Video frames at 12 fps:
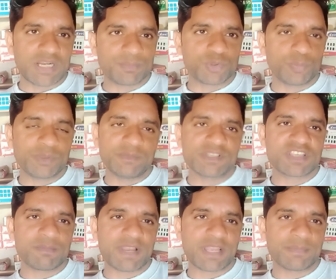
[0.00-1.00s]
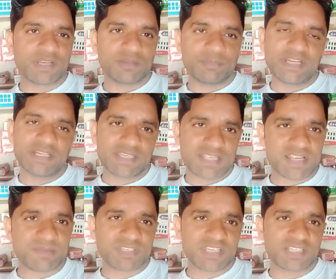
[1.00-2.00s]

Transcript: आपको पीवीसी पाइप है ना वेट के हिसाब